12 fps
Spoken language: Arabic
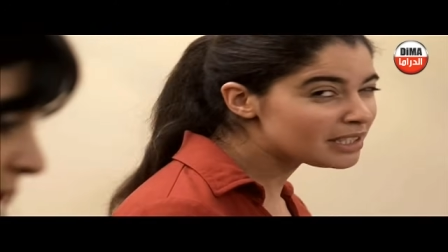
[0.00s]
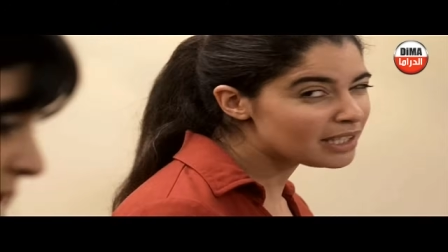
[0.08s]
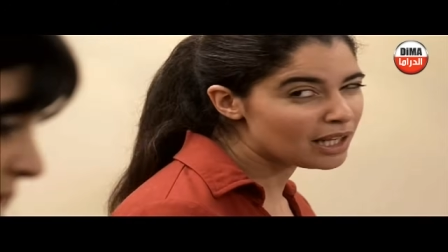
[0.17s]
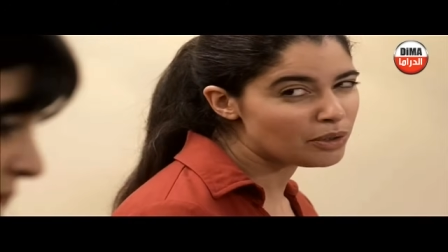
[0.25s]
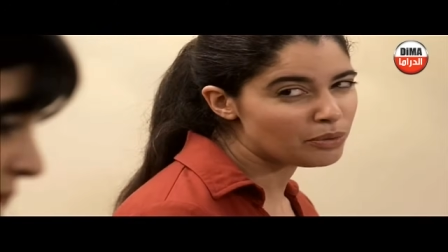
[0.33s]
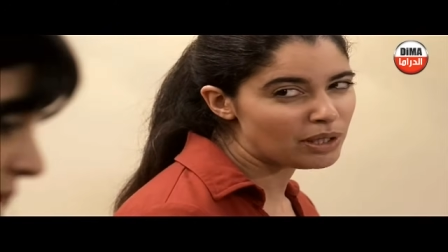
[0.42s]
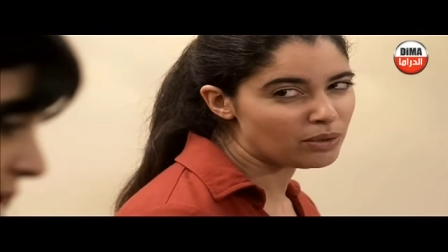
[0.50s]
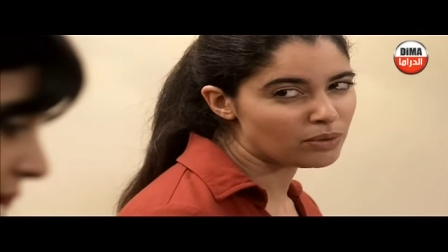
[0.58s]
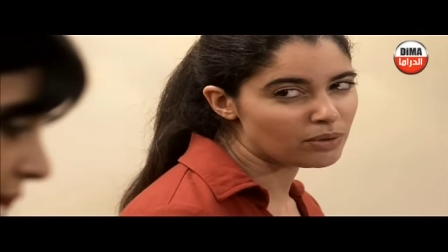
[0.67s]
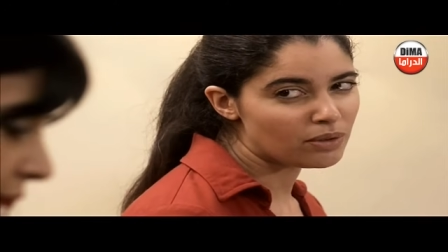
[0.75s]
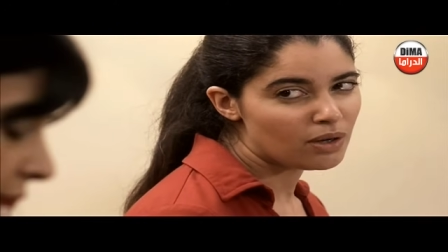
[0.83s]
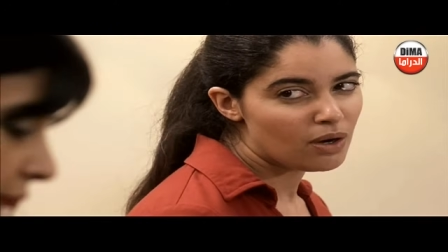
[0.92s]
ما درت لها والو
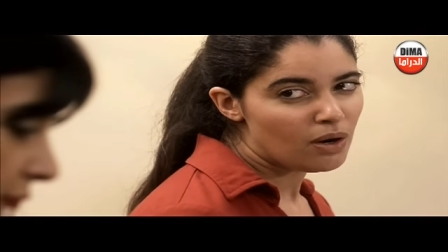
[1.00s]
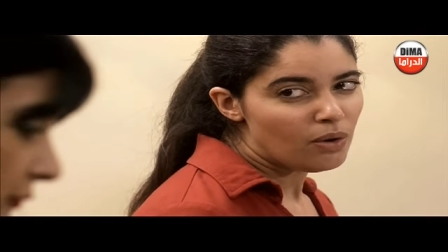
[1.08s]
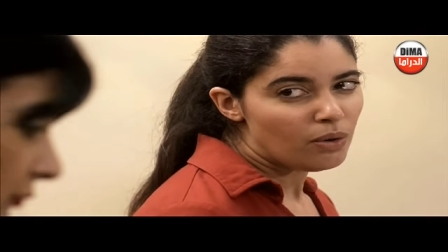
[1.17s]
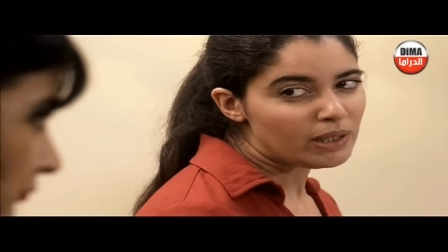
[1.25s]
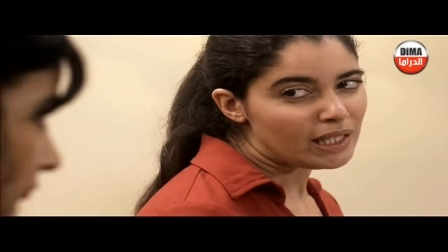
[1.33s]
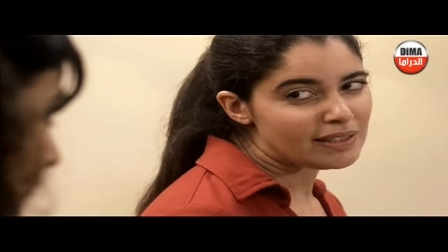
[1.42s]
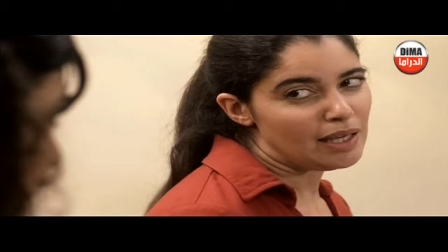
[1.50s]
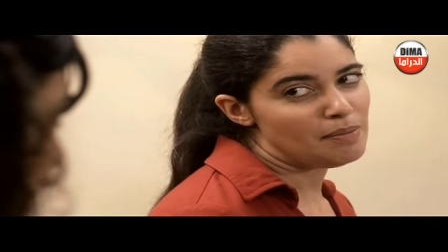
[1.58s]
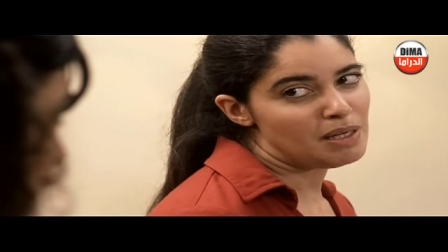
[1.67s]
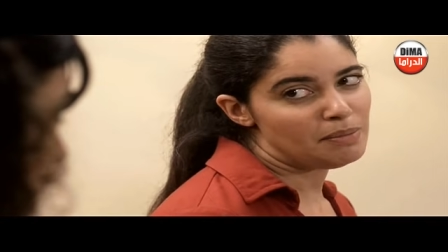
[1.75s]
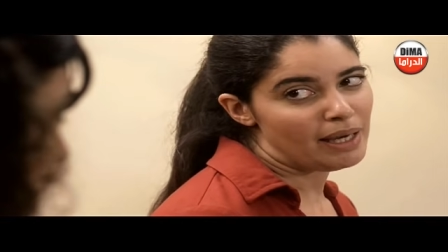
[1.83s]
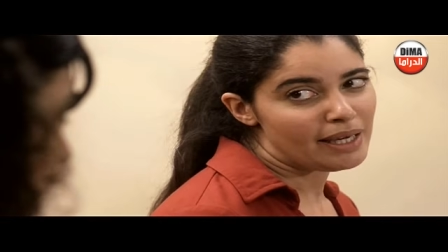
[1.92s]

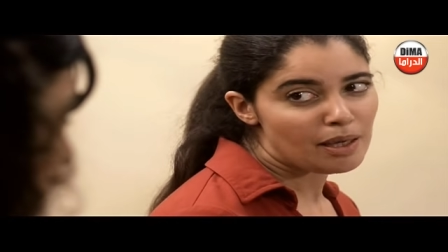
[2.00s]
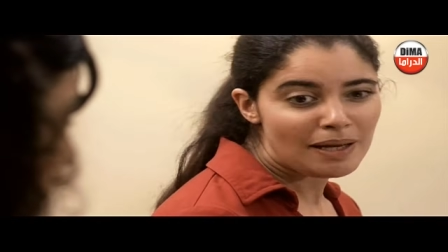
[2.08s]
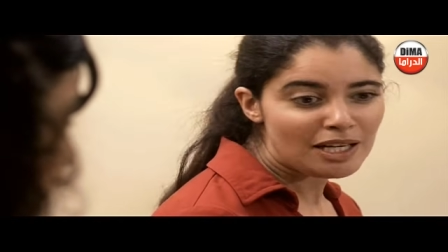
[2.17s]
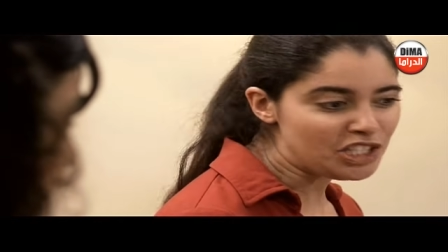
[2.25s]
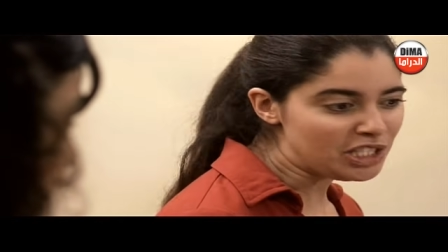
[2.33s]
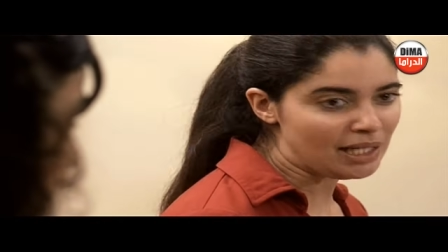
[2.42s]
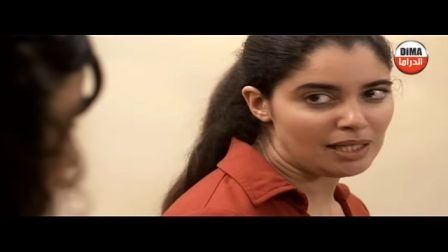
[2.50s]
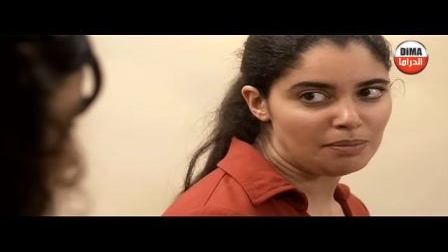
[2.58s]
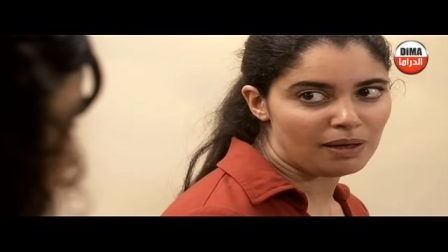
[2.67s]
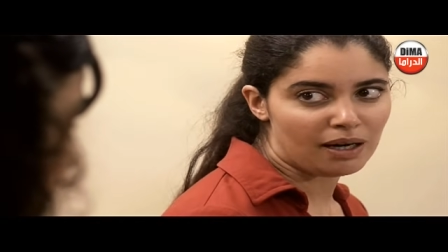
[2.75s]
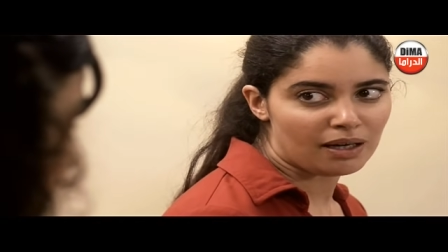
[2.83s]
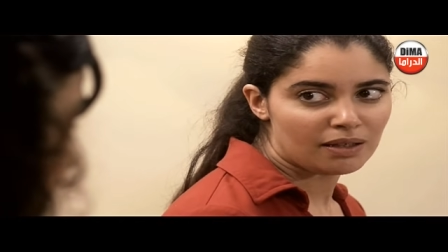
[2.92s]
وكتعامل معايا بحال شي
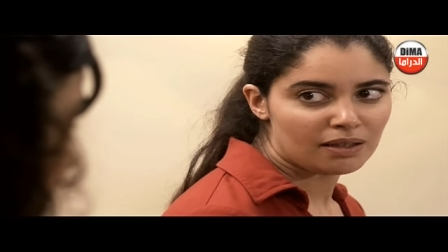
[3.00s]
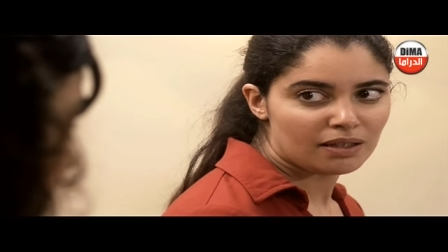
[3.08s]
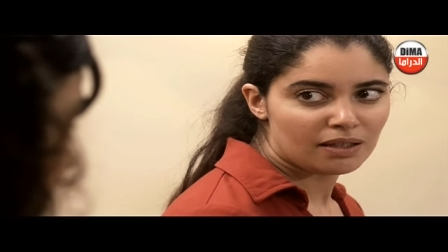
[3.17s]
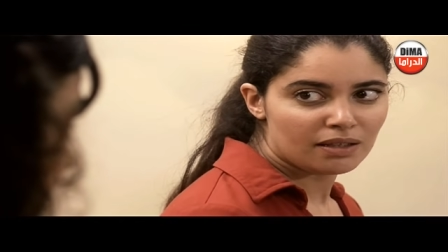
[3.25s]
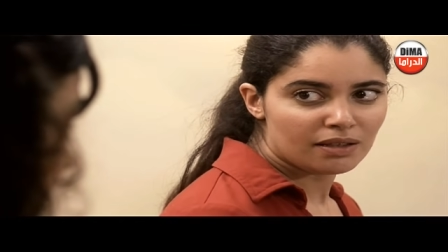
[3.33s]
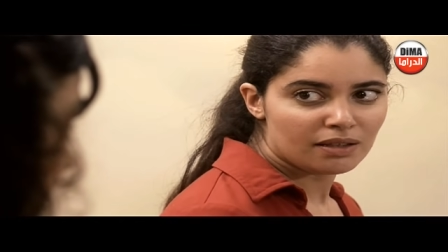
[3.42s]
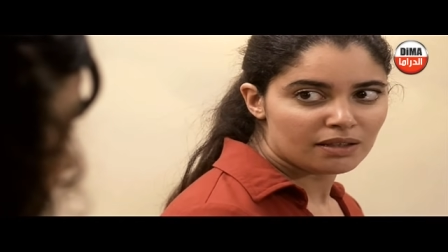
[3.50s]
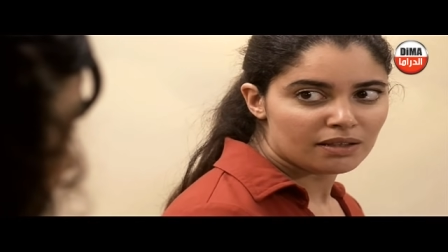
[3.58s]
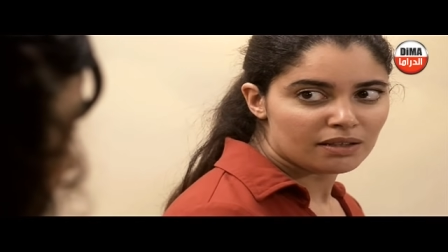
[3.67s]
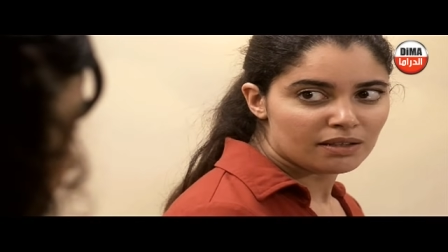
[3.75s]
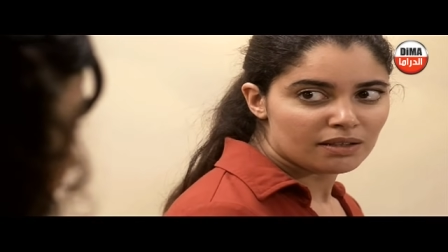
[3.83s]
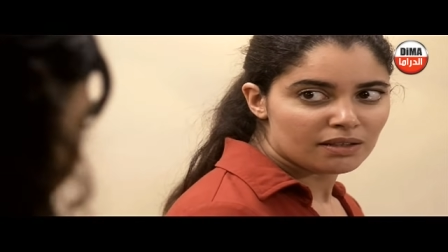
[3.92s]
كلبه
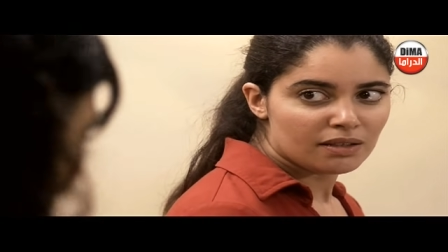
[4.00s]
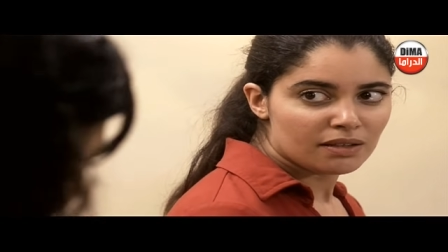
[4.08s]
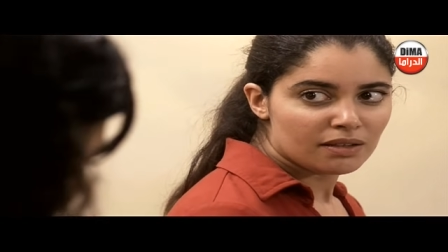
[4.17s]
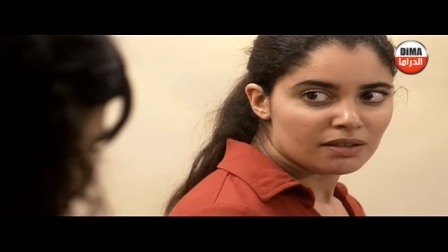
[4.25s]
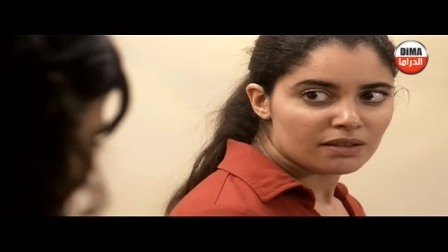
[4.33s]
راك عارفه هاد